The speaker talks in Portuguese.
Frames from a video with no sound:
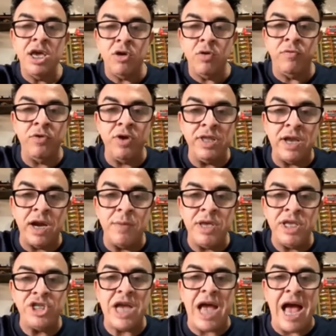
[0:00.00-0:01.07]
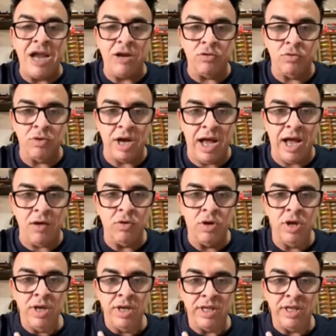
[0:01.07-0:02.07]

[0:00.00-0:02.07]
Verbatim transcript: que eu fui intermediário do carro.